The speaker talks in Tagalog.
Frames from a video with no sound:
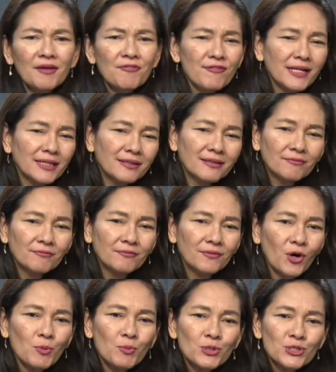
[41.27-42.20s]
I felt
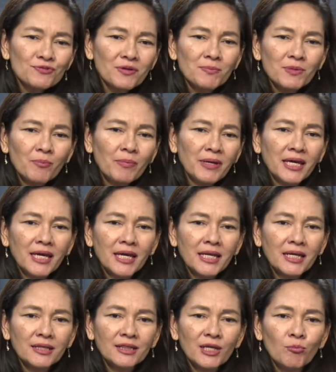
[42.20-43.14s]
almost from the
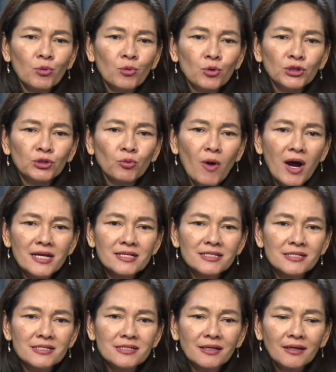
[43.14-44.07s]
beginning, the mood
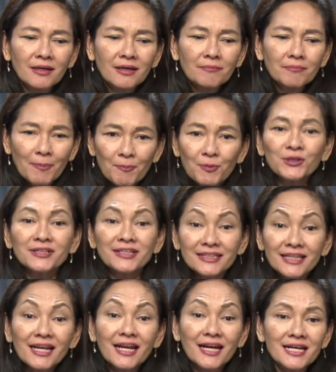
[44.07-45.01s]
was papunta
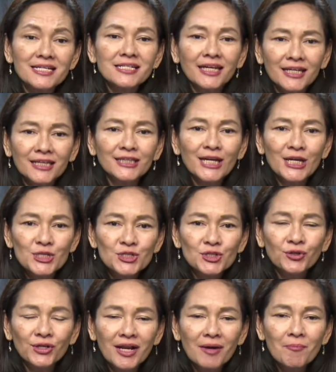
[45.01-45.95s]
talaga sa
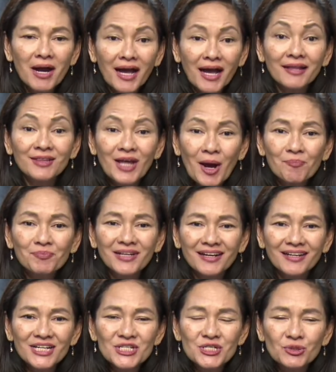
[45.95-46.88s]
intention na mag-adopt
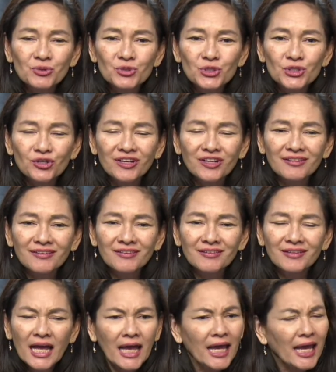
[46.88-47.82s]
ng resolution.
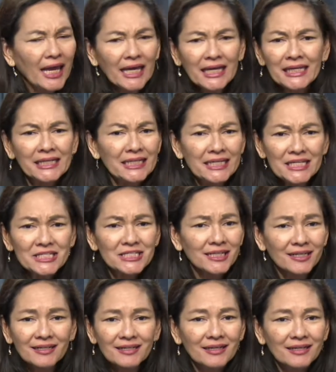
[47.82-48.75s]
And hindi
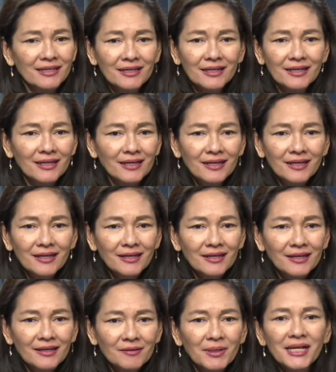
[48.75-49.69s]
siya
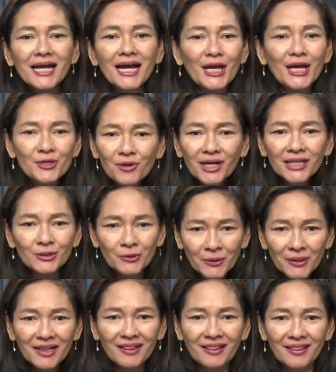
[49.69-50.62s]
malayo at
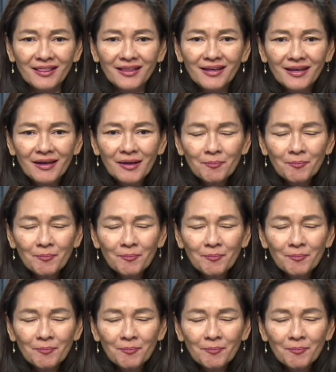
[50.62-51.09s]
all.